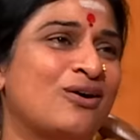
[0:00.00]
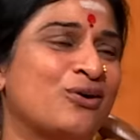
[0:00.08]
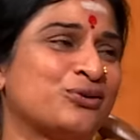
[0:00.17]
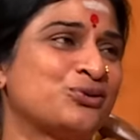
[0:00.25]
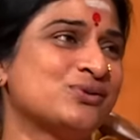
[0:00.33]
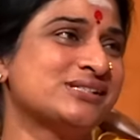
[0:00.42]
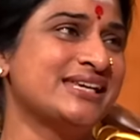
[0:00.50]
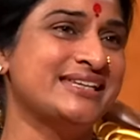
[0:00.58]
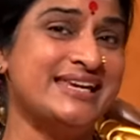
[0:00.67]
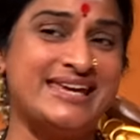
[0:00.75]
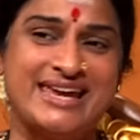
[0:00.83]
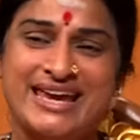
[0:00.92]
औरतों से
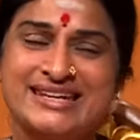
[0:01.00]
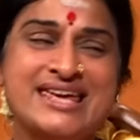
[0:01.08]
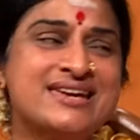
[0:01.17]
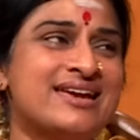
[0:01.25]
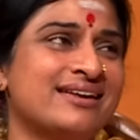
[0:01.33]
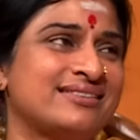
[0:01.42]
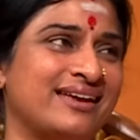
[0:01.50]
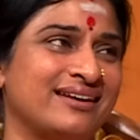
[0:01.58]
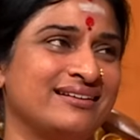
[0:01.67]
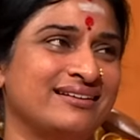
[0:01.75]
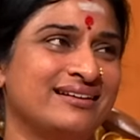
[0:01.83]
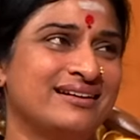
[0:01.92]
ये नहीं कहते
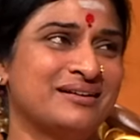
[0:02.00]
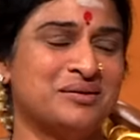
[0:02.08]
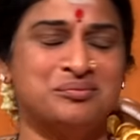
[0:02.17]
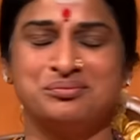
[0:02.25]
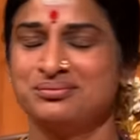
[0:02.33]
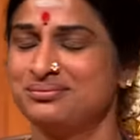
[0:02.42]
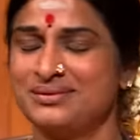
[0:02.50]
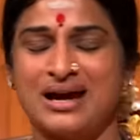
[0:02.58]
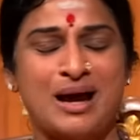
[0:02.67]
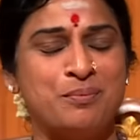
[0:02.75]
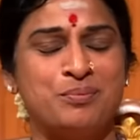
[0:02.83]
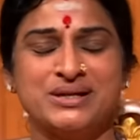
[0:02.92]

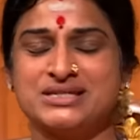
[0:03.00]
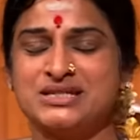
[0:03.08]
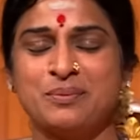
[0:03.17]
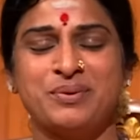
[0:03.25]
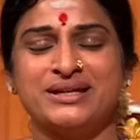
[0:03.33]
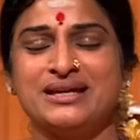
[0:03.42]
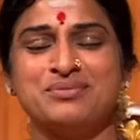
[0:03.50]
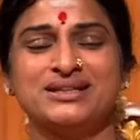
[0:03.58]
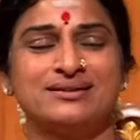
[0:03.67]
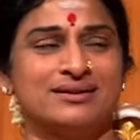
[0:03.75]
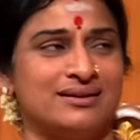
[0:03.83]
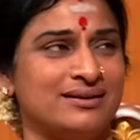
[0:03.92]
आप बच्चे पैदा
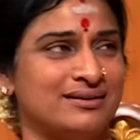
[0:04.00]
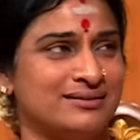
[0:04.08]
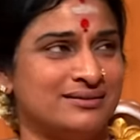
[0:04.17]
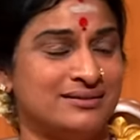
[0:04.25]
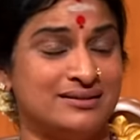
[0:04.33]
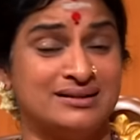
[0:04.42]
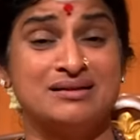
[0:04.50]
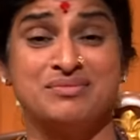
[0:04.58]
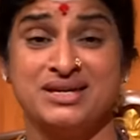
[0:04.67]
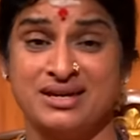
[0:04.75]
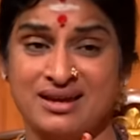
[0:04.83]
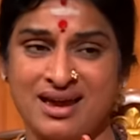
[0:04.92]
मत करिए हम
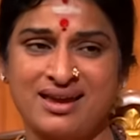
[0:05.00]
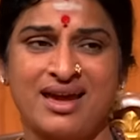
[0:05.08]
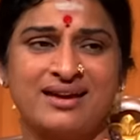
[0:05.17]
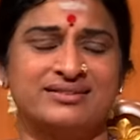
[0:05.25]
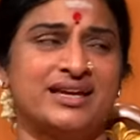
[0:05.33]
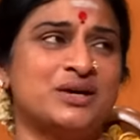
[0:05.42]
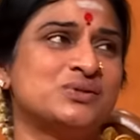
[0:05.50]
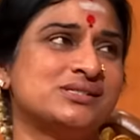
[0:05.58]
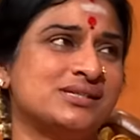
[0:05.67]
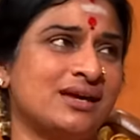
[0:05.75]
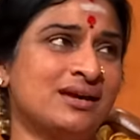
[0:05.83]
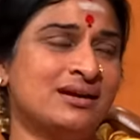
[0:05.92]
ये कहते हैं
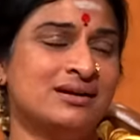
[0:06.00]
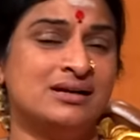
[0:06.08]
उनसे